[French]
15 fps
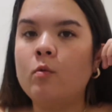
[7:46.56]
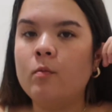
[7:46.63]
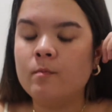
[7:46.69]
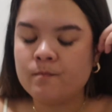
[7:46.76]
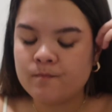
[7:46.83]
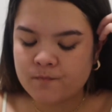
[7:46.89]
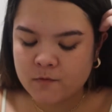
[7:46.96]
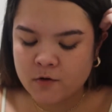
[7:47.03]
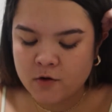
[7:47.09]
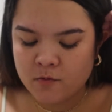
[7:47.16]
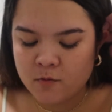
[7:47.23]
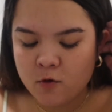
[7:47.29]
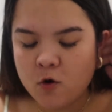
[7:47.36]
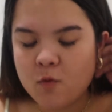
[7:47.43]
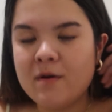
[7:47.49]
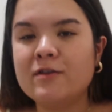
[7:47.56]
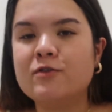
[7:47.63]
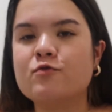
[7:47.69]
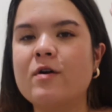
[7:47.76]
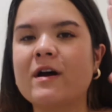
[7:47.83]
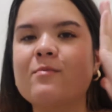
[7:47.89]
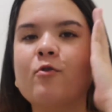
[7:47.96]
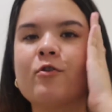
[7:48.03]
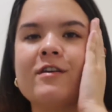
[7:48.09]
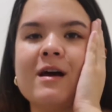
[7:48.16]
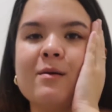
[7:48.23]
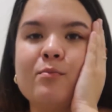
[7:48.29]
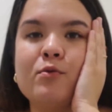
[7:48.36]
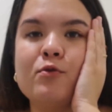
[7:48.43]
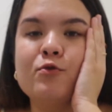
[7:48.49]
Bon, euh, mon repas de soir, il manquait
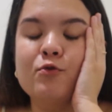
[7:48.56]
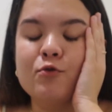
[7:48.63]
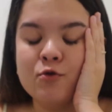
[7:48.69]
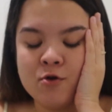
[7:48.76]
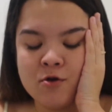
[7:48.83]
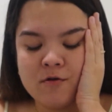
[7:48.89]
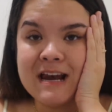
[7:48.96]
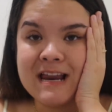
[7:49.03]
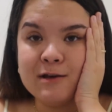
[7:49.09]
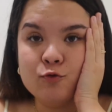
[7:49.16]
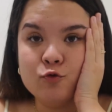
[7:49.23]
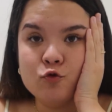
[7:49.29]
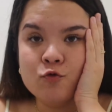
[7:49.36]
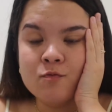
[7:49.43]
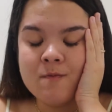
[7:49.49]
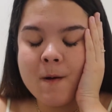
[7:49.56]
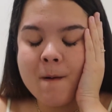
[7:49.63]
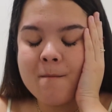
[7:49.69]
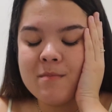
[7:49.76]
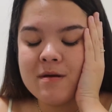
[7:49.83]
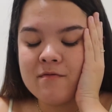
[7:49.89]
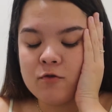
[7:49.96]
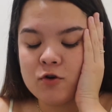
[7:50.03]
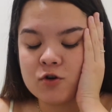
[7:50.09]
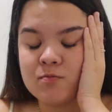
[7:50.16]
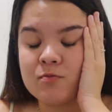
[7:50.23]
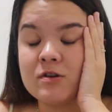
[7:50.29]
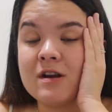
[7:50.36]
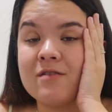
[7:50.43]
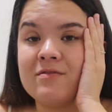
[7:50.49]
un peu de légumes, mais
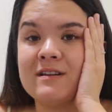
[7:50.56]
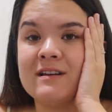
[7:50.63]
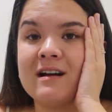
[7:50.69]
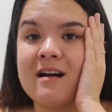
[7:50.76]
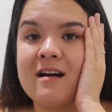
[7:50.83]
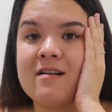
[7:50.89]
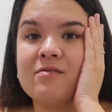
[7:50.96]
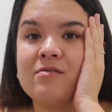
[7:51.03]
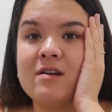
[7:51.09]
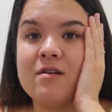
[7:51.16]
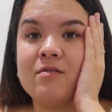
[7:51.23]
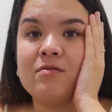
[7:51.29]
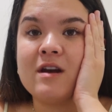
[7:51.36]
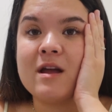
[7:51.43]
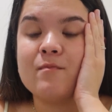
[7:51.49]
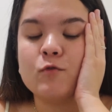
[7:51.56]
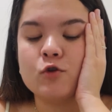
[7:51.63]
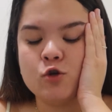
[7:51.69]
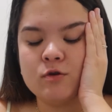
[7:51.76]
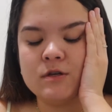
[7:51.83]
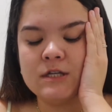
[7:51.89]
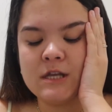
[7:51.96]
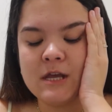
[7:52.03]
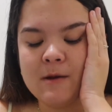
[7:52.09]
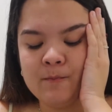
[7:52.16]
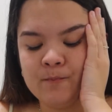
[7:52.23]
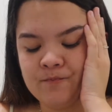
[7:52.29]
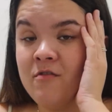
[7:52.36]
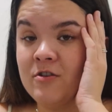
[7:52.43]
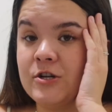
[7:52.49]
franchement, j'avais grave la flemme de cuisiner.
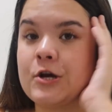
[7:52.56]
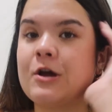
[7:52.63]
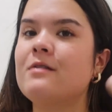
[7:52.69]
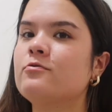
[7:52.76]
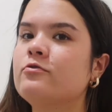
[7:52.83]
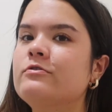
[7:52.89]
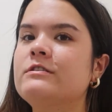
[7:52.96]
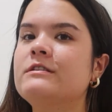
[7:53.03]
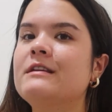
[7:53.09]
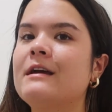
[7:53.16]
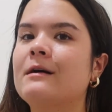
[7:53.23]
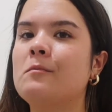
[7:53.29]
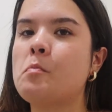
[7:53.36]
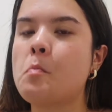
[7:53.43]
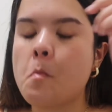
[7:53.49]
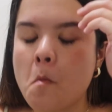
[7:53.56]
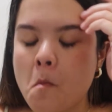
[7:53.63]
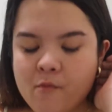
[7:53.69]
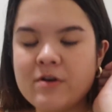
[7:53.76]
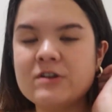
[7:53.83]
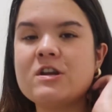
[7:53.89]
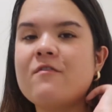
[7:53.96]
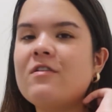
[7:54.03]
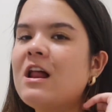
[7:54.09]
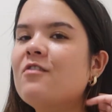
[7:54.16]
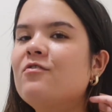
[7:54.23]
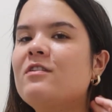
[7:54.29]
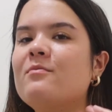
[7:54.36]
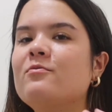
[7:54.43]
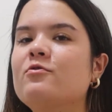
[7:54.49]
Bon, j'ai quand même cuisiné, hein, mais j'avais la
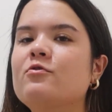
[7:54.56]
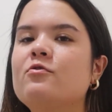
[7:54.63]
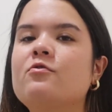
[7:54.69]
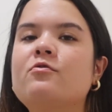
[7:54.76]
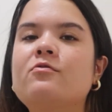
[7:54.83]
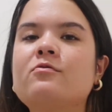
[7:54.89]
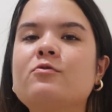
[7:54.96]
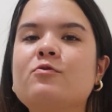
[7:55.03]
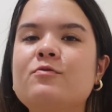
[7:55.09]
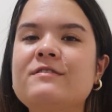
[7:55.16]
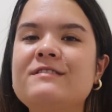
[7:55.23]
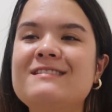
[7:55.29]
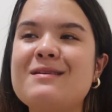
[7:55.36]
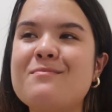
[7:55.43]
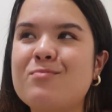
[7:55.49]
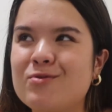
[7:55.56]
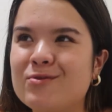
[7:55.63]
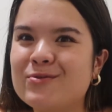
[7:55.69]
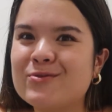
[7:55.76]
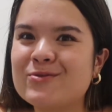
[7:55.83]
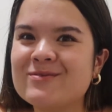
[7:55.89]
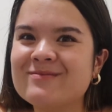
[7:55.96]
flemme de cuisiner plus.